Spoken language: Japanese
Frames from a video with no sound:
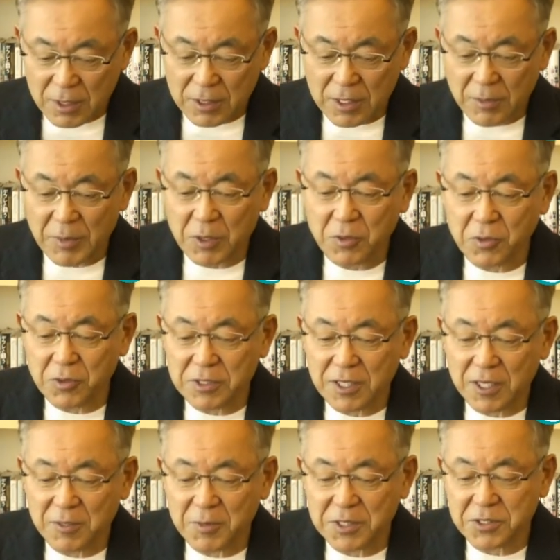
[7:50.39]
で、ここに
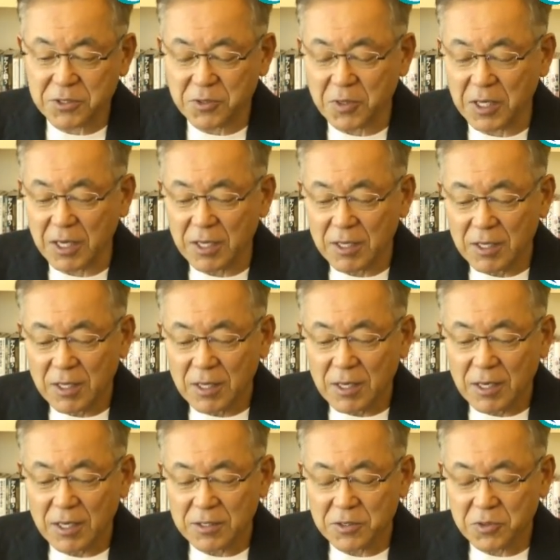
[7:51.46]
ありますのは
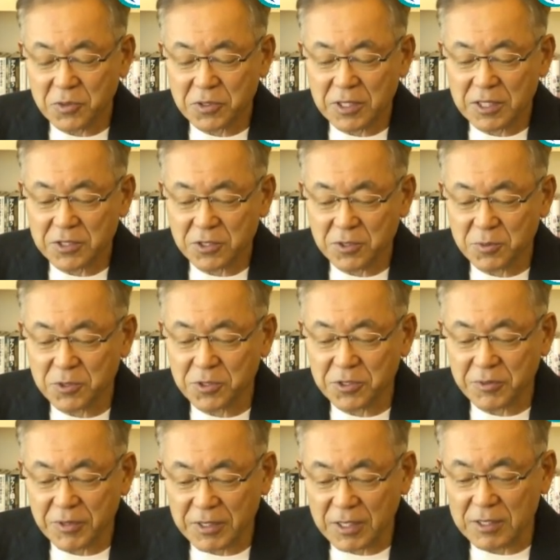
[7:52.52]
半導体そのもの
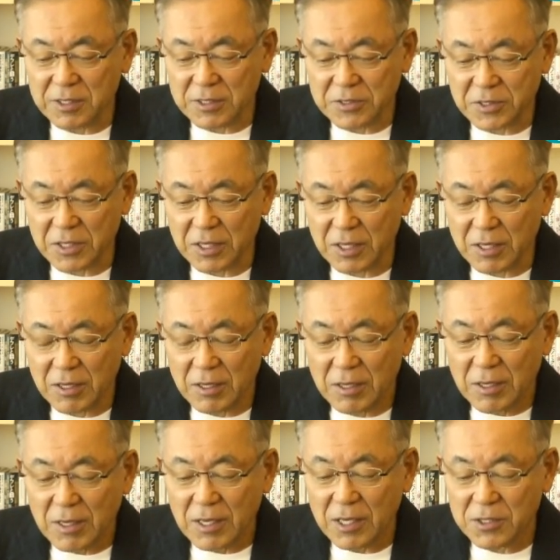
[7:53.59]
ではないんですが、
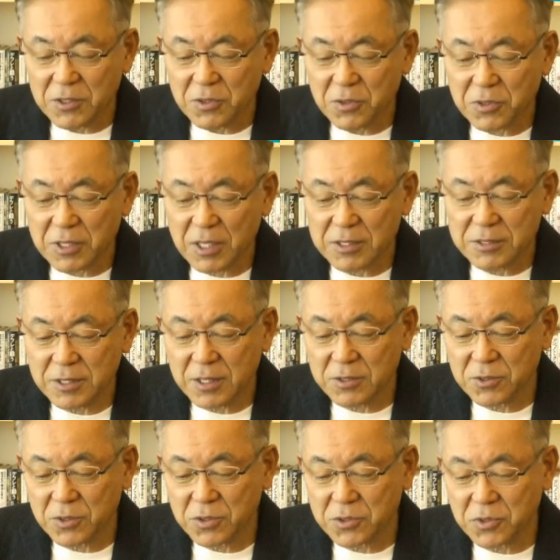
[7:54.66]
半導体製
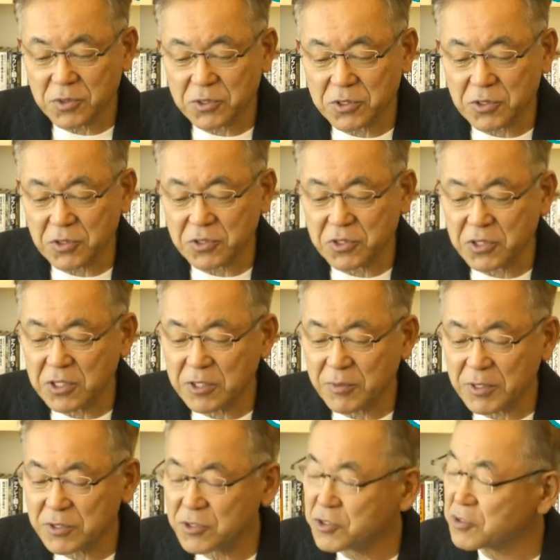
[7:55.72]
造装置の地域
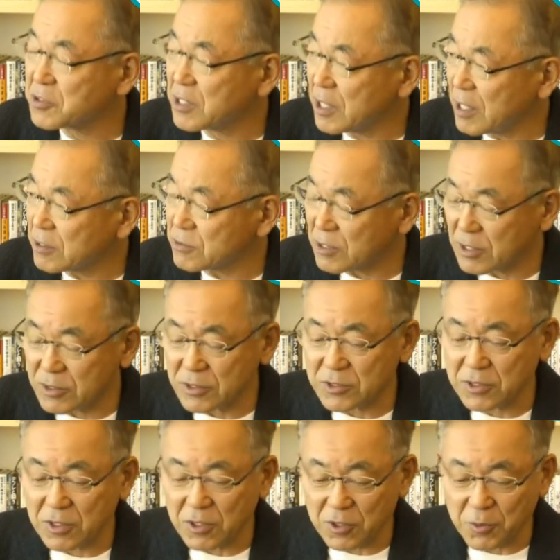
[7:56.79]
別出荷額なんで
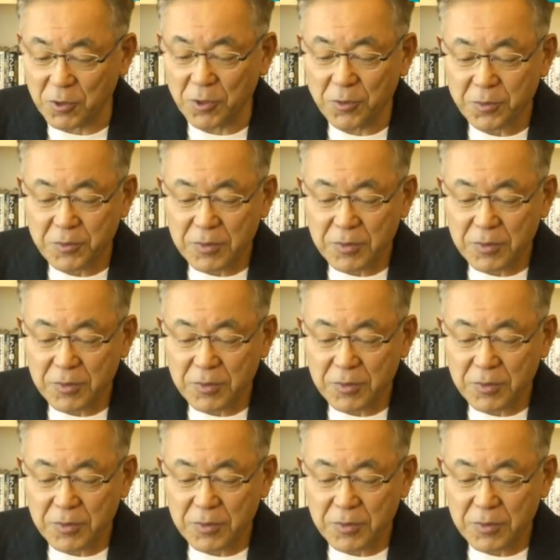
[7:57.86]
すけれども、